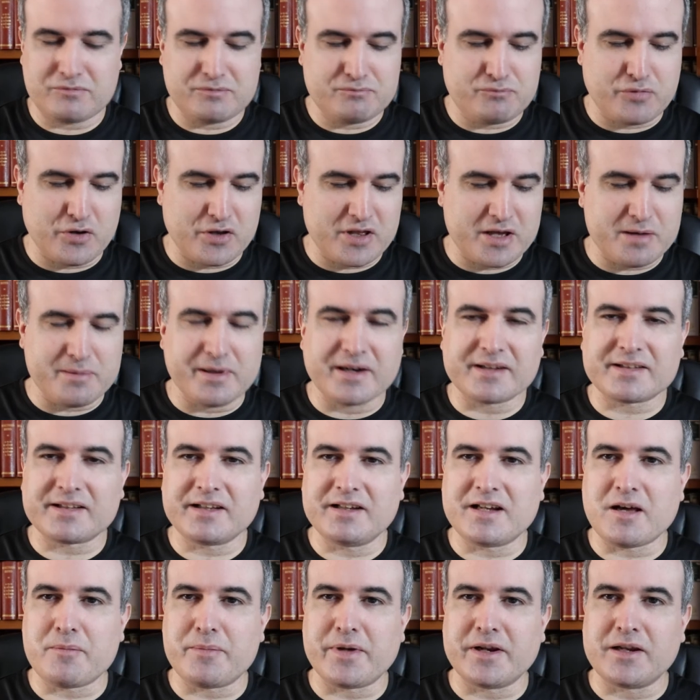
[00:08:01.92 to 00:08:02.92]
puede verse
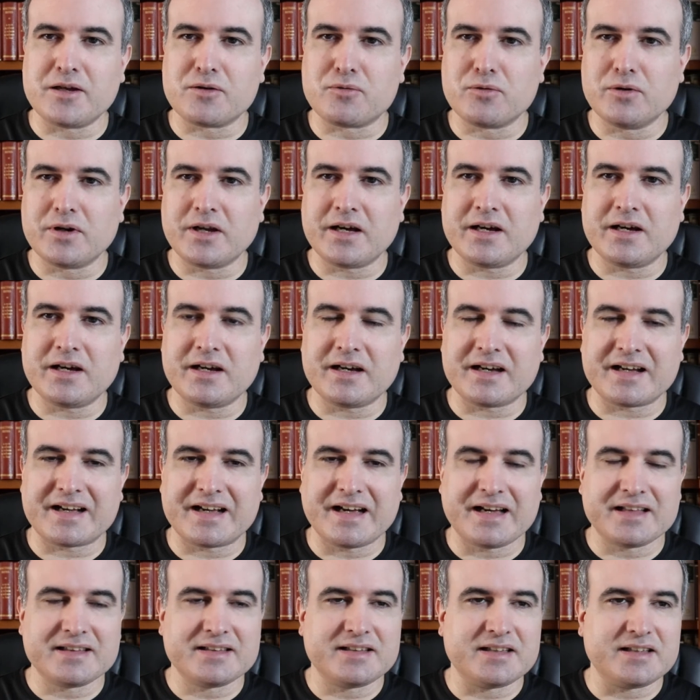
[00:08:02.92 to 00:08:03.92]
en la película
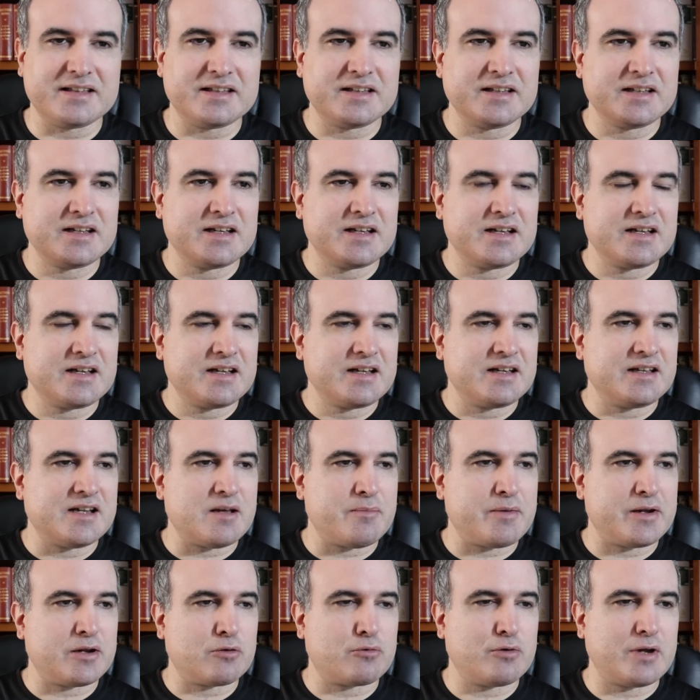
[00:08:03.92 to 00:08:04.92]
Gandhi, en la
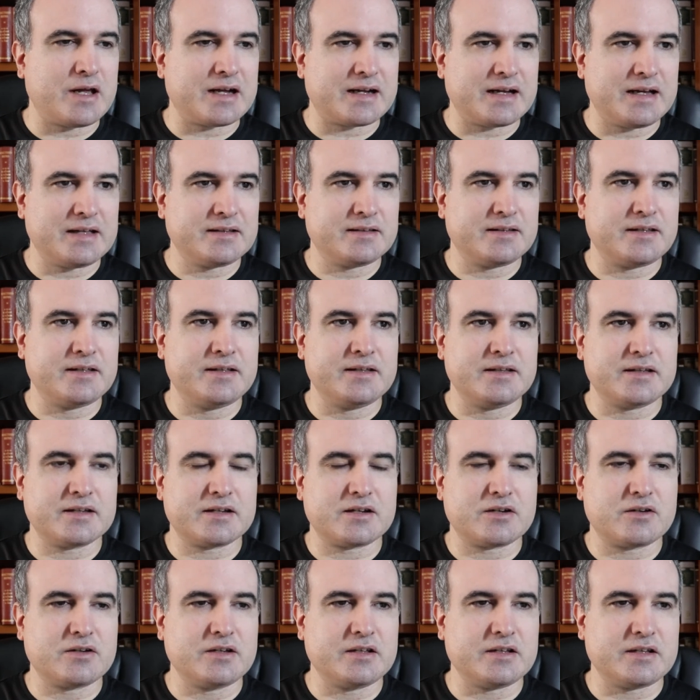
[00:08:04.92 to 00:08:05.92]
película Gandhi eh,
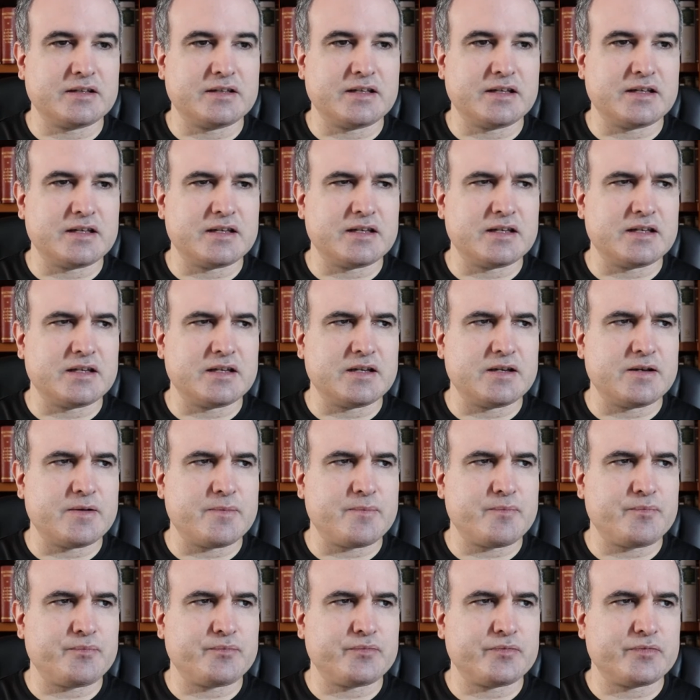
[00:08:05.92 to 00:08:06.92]
de
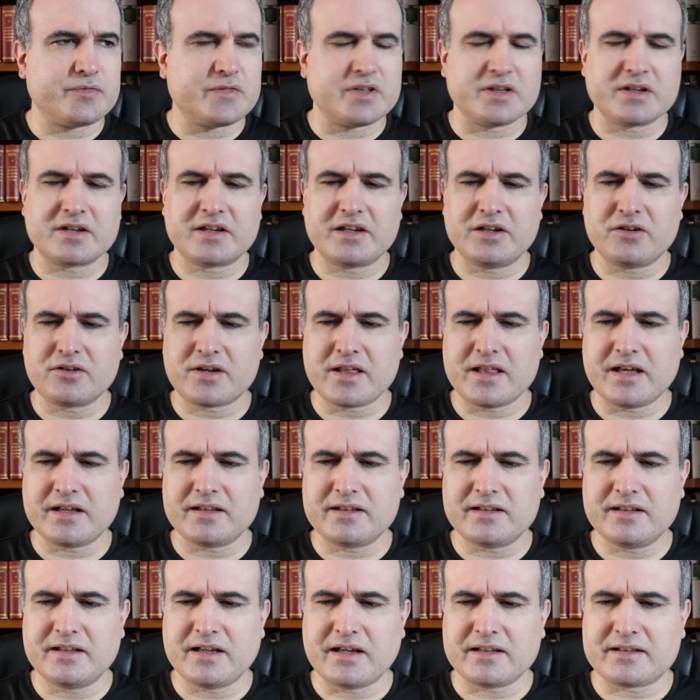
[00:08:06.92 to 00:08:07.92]
creo que
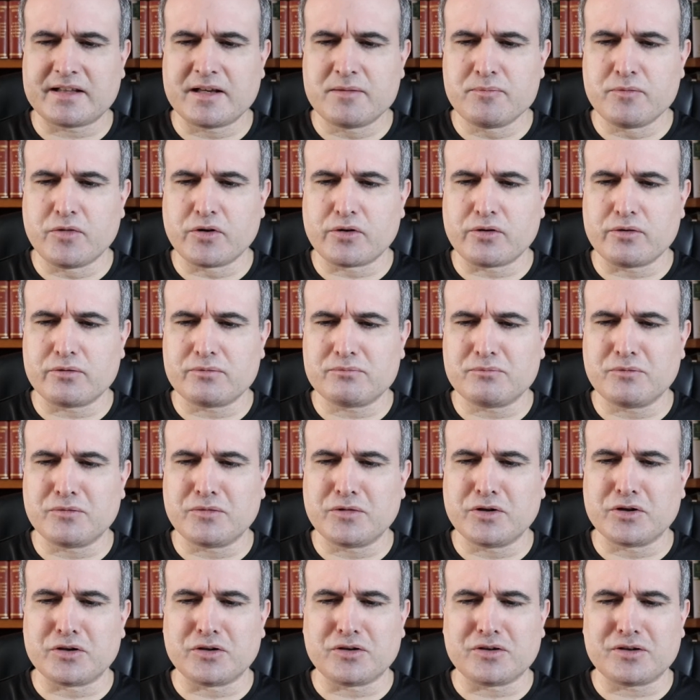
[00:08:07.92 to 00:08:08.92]
de Atemboro.
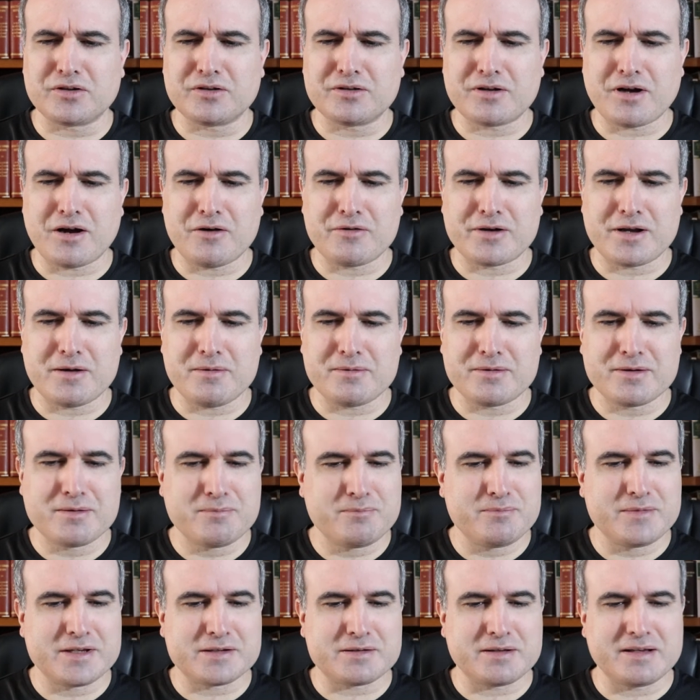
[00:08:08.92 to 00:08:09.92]
Bueno, ahora,
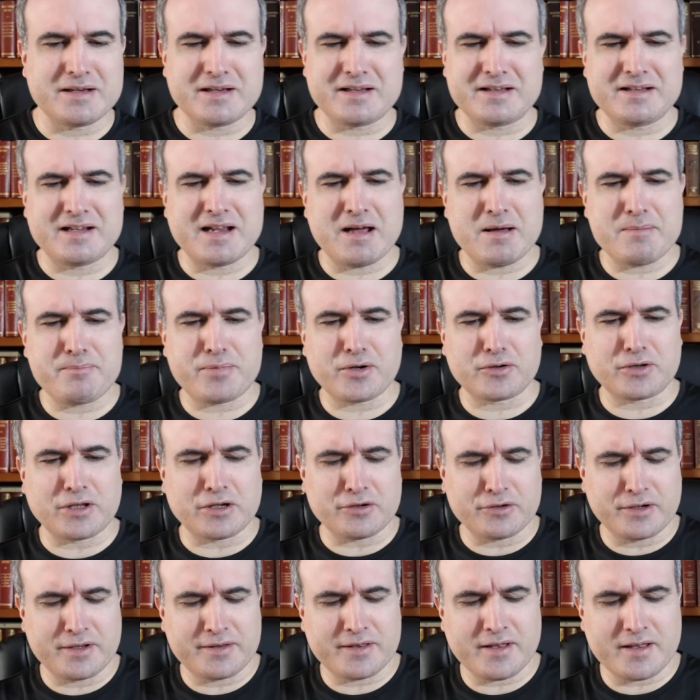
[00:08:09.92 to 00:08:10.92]
eh, la
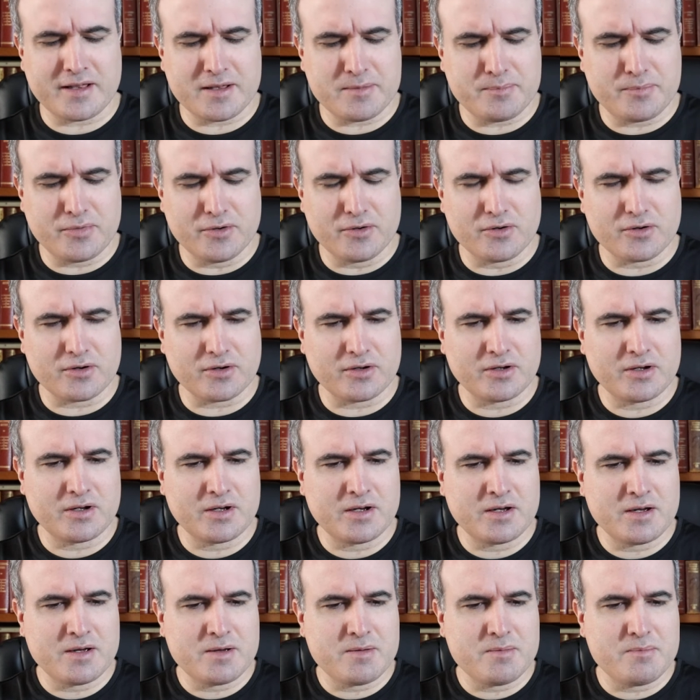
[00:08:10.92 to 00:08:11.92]
protagonizada por
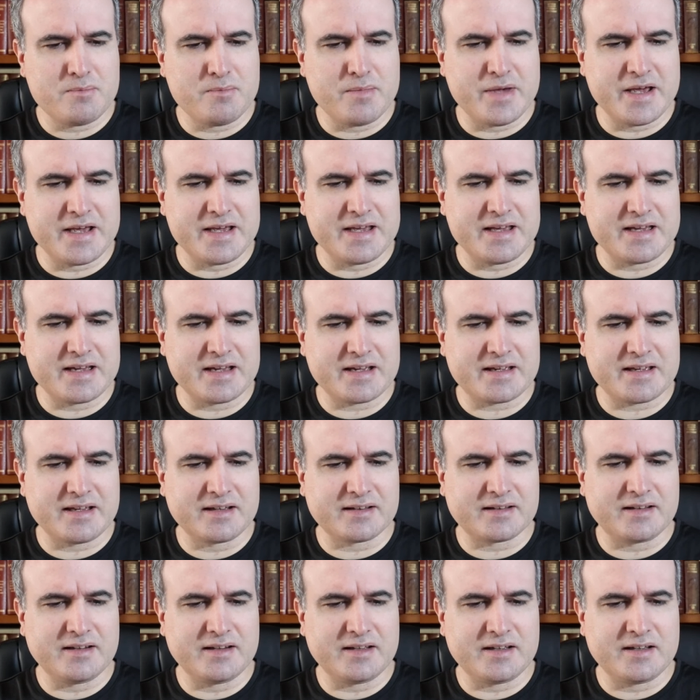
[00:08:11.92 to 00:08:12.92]
Ben
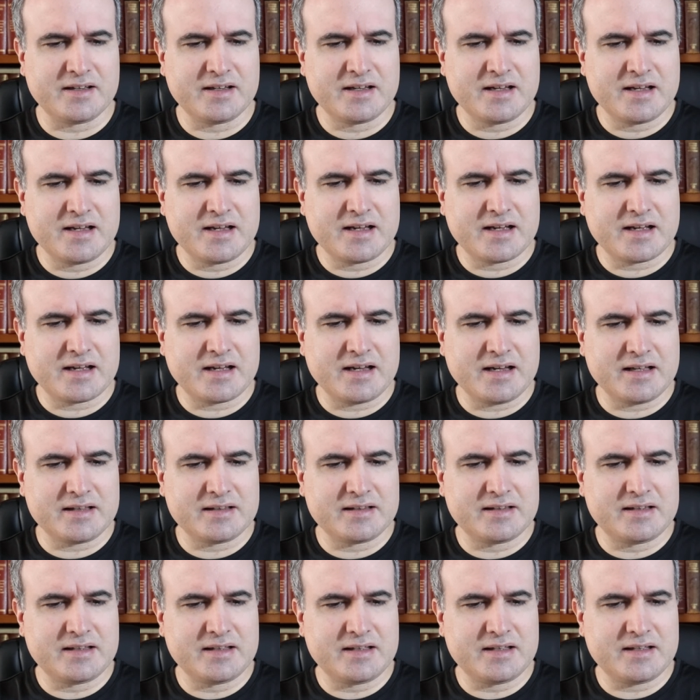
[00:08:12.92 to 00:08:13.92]
Kingsley.
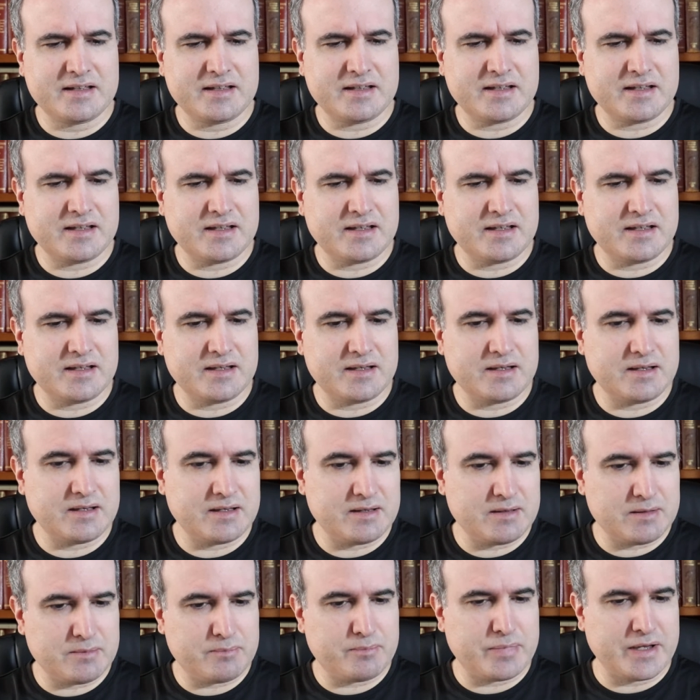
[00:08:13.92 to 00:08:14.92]
Gandhi,
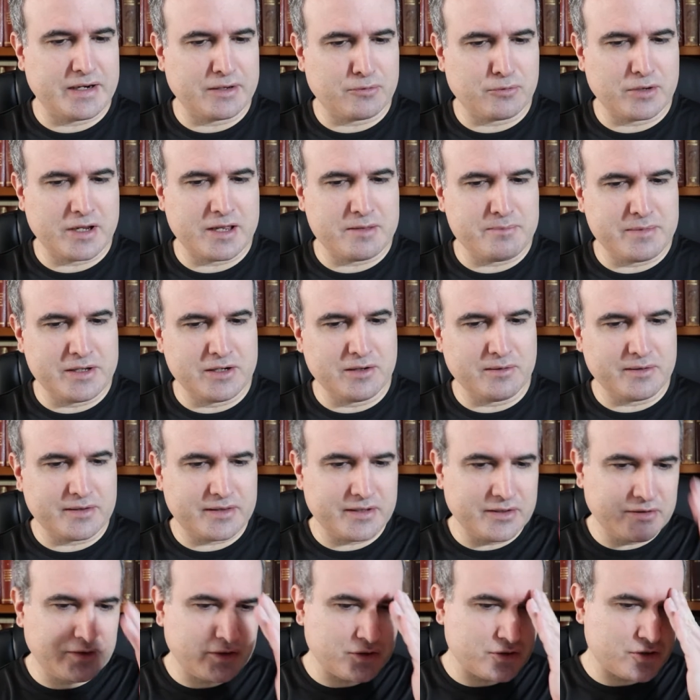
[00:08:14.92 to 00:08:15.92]
eh, película de
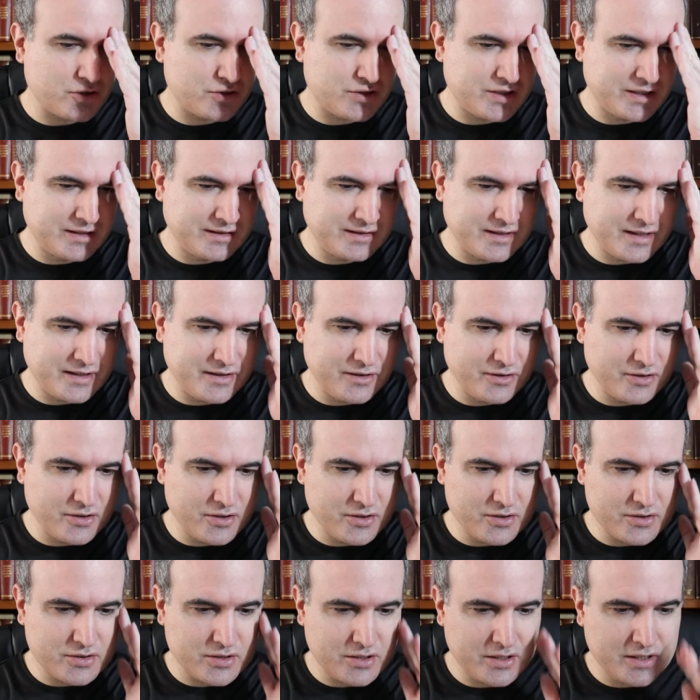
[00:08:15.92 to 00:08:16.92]

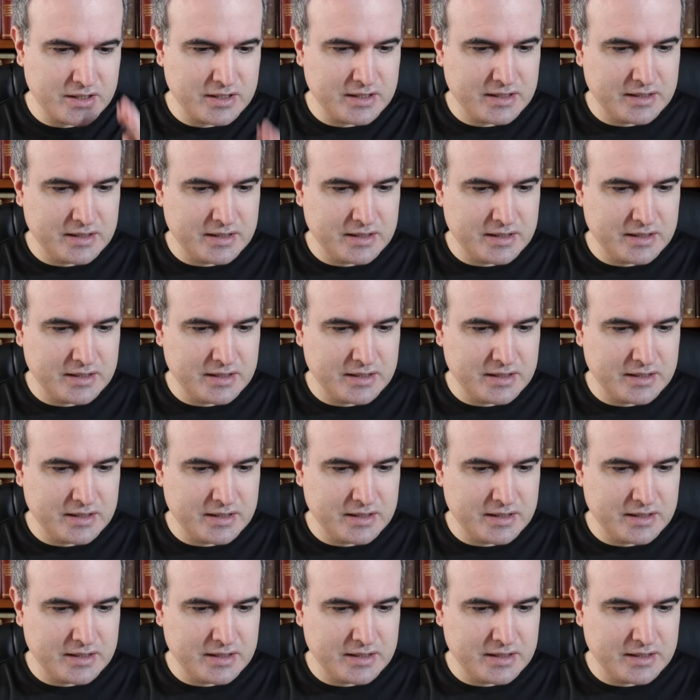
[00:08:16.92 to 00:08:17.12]
1982,